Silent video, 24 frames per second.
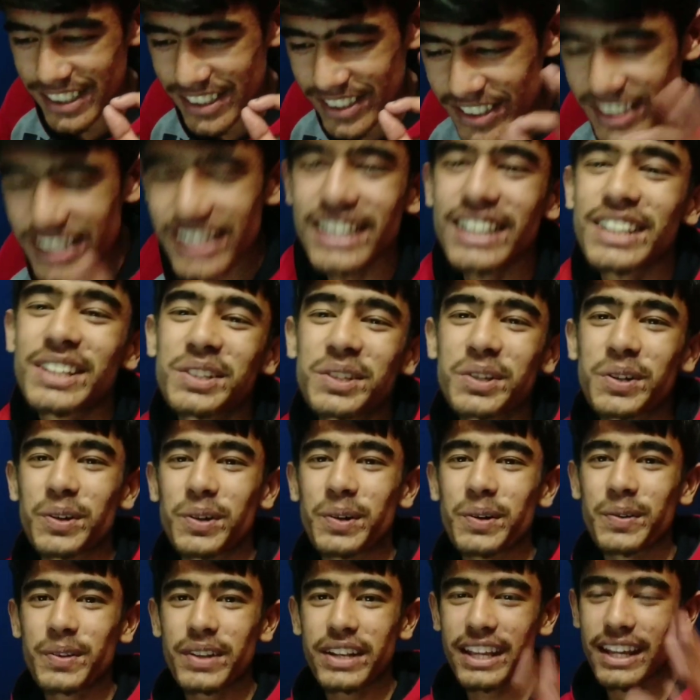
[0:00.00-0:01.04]
2019 को
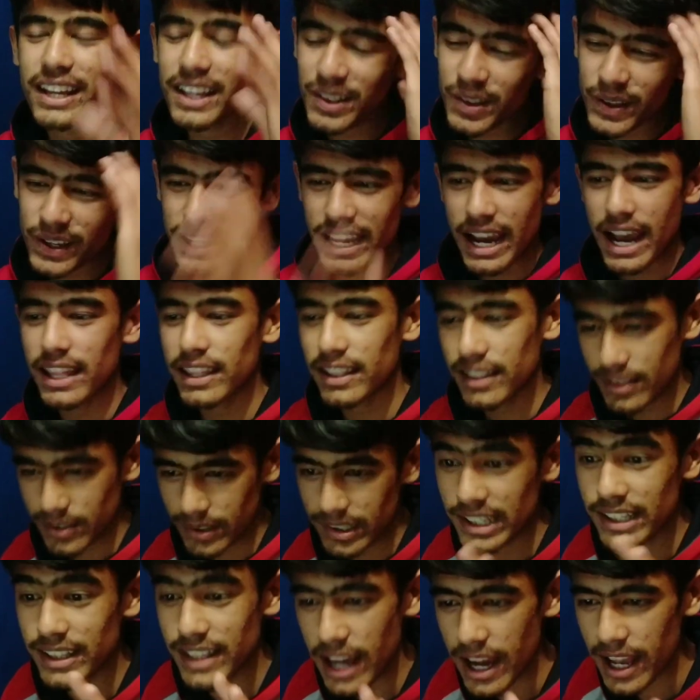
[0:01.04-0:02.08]
ठीक है तो यादें
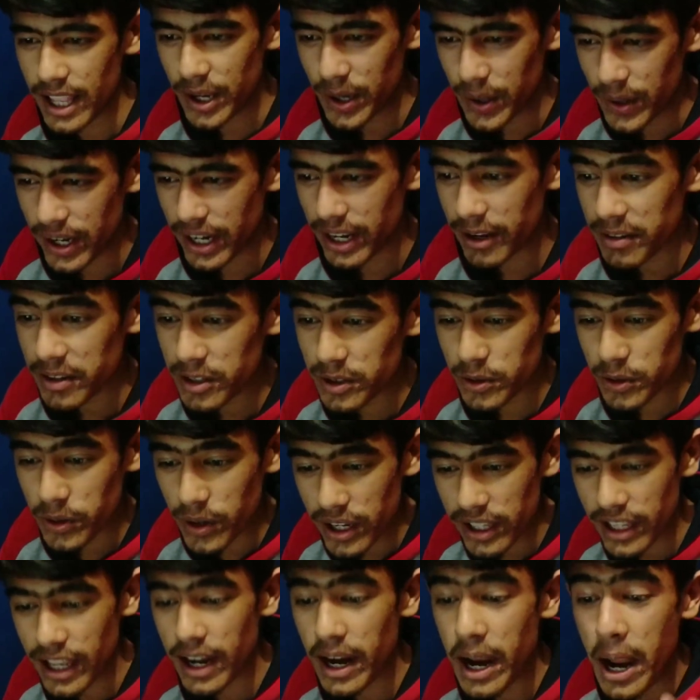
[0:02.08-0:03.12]
थोड़ी ताज़ा हो रही है अभी
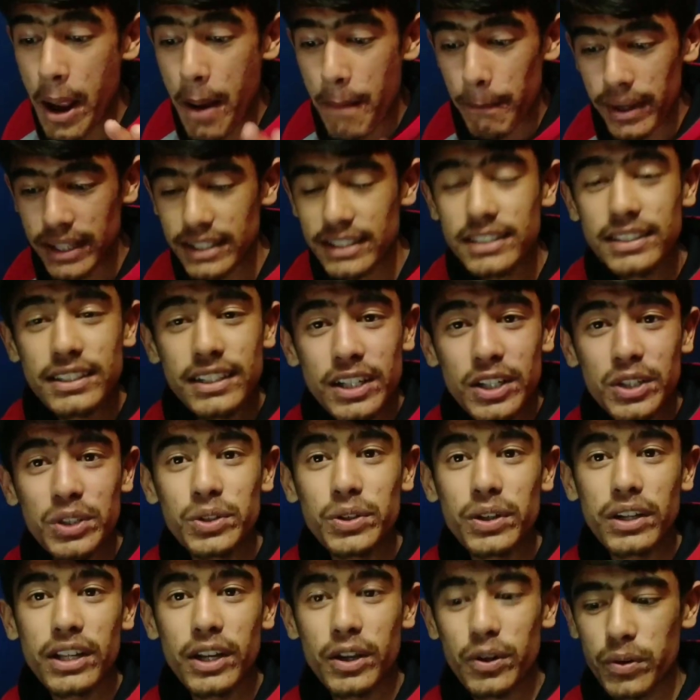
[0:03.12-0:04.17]
2000 25 अगस्त
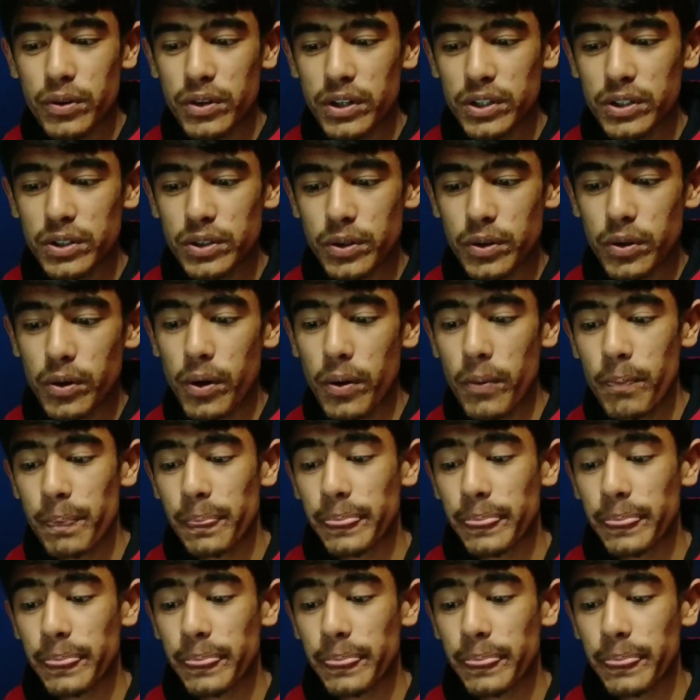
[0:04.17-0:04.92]
2019 को